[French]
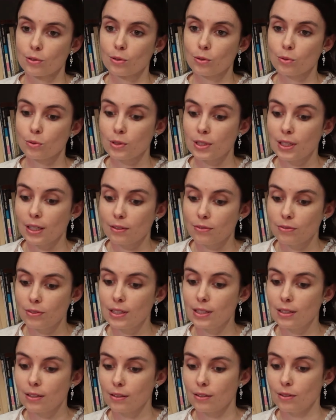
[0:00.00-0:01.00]

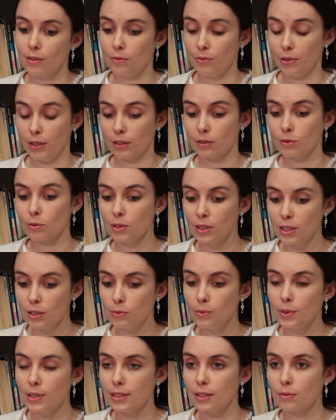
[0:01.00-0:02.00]
conserver, enfin
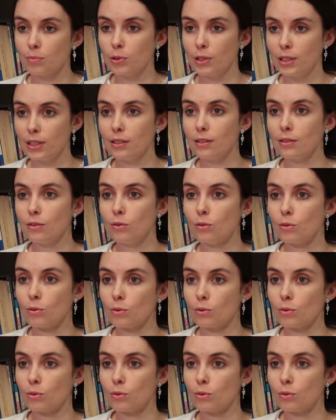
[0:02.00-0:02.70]
continuer cette politique